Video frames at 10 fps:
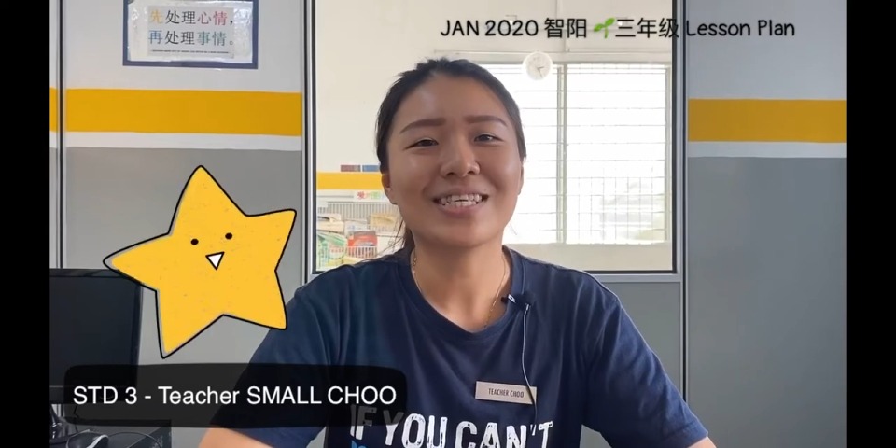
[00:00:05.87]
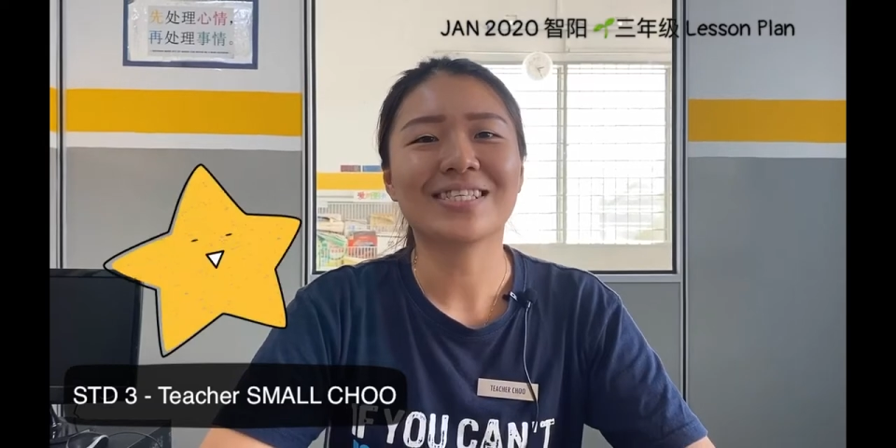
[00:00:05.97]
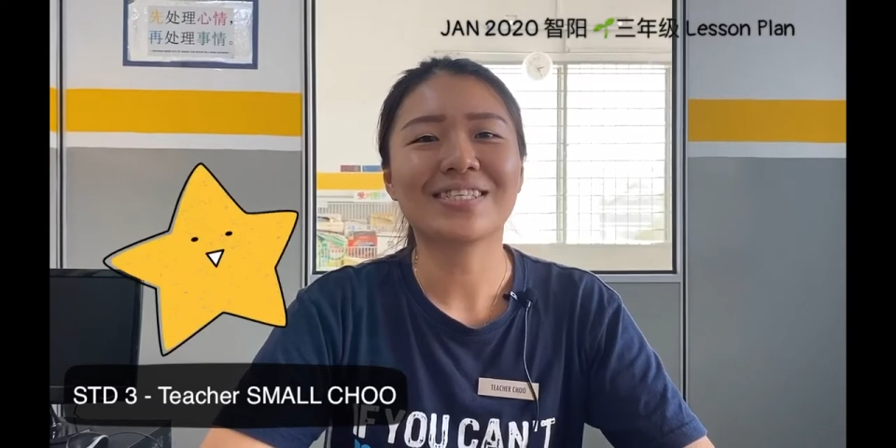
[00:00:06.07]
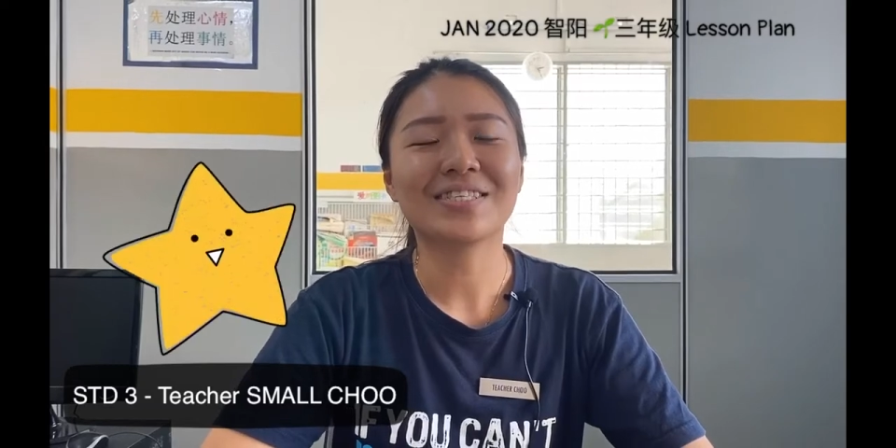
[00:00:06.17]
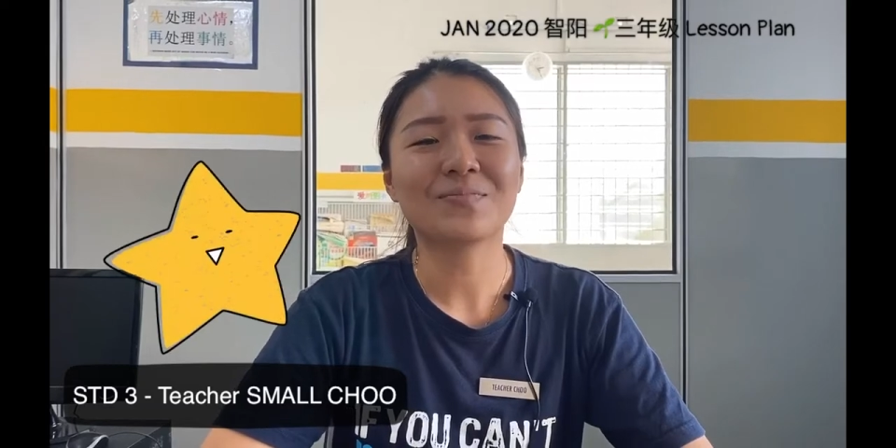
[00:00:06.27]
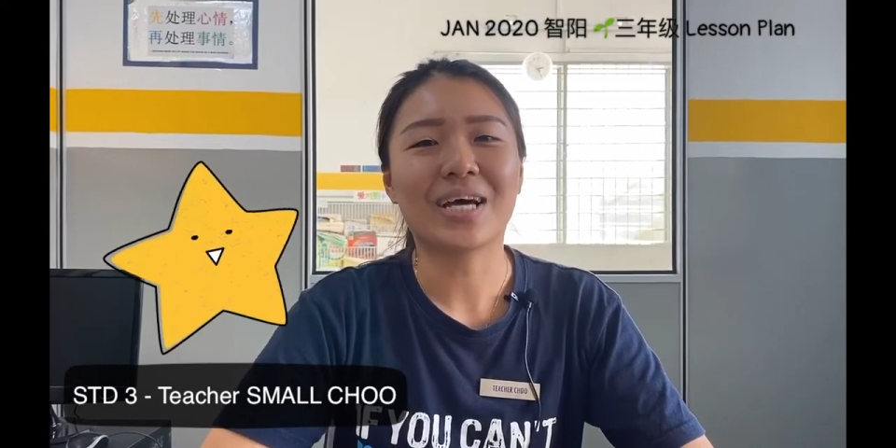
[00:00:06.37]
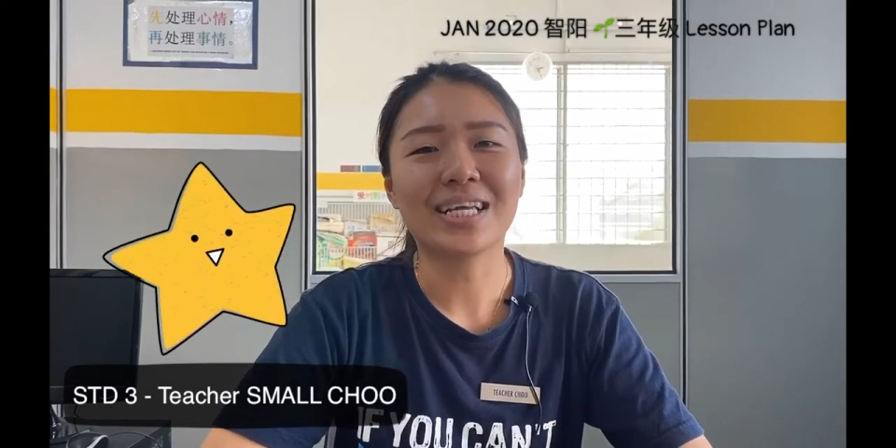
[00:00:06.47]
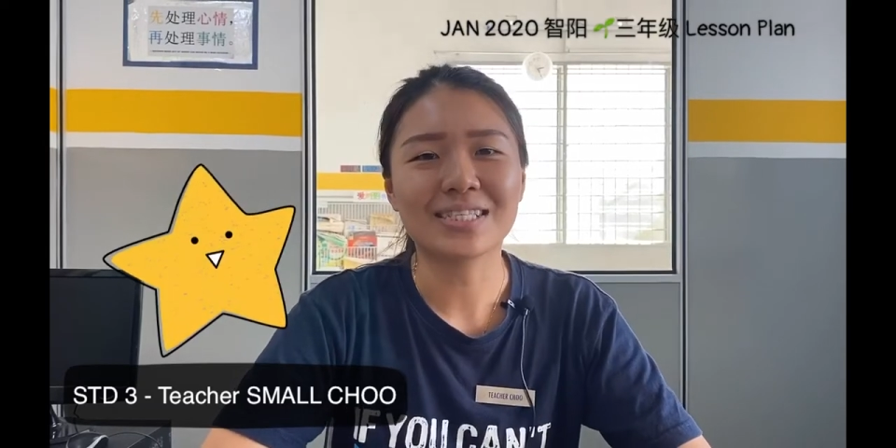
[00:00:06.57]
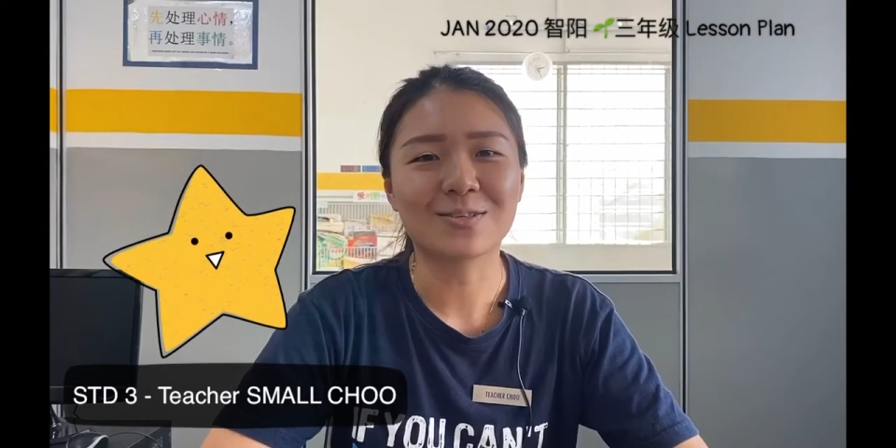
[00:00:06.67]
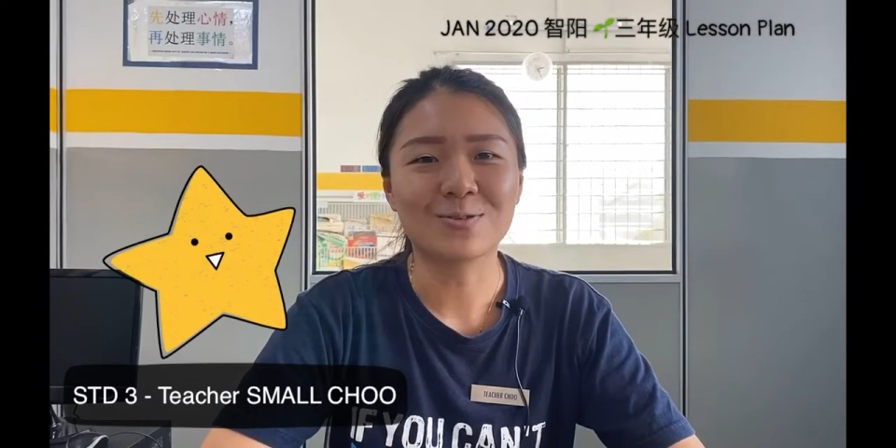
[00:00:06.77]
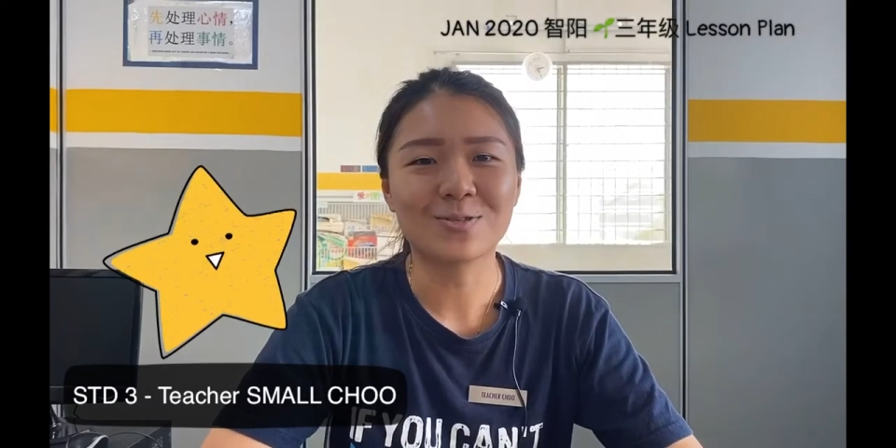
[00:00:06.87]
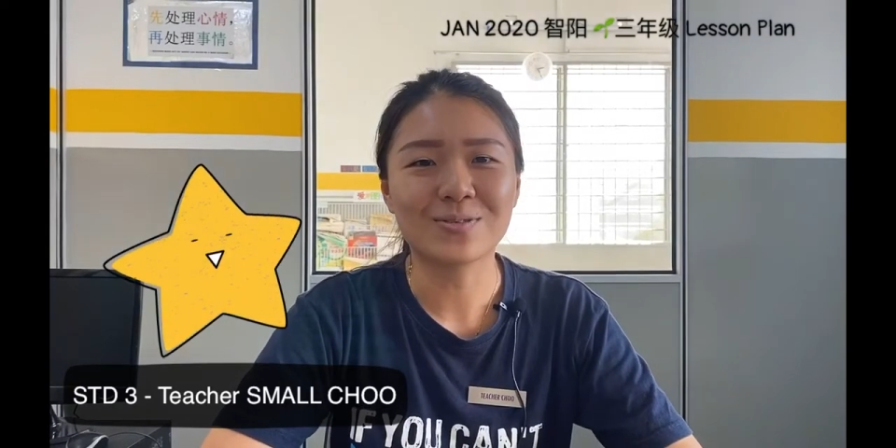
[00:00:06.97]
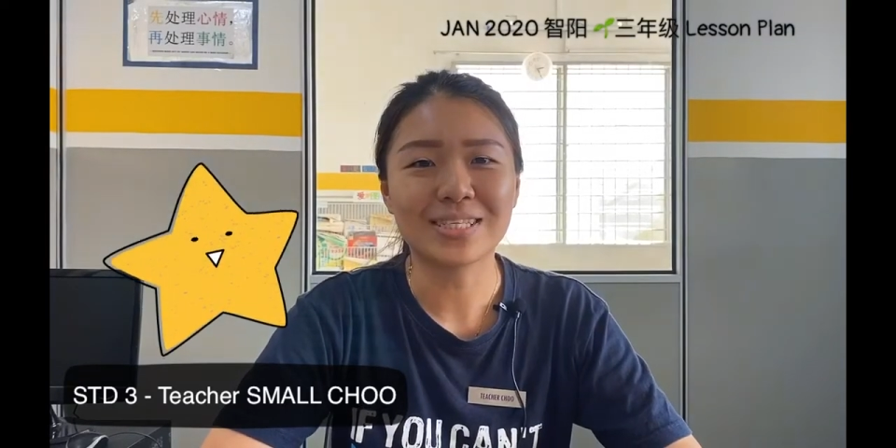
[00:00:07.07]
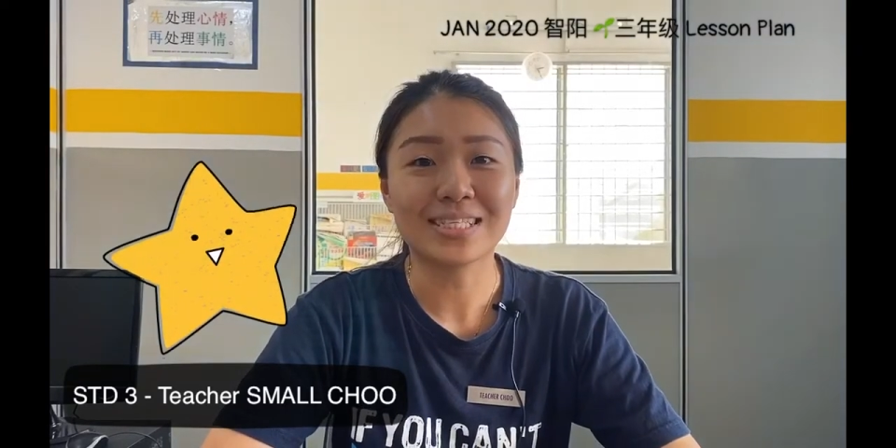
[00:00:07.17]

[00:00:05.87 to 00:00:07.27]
就是你们孩子口中